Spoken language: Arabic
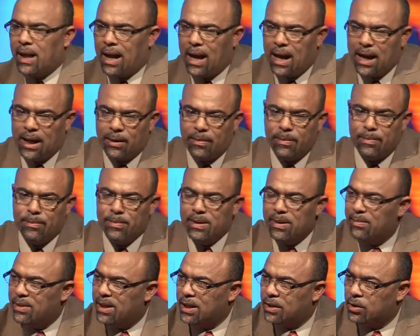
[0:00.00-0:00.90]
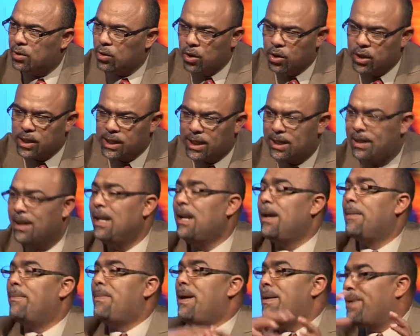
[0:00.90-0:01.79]
حرب من بلاد اخرى
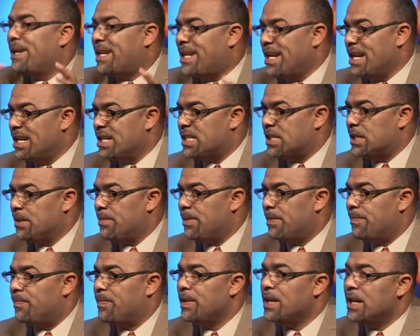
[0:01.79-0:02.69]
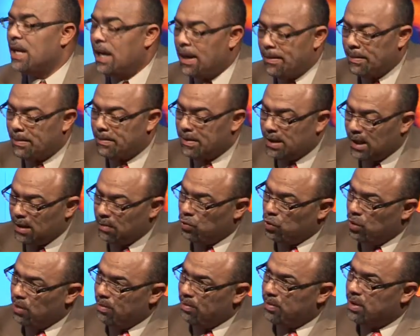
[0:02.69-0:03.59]
مهما كان السبب اما من المهم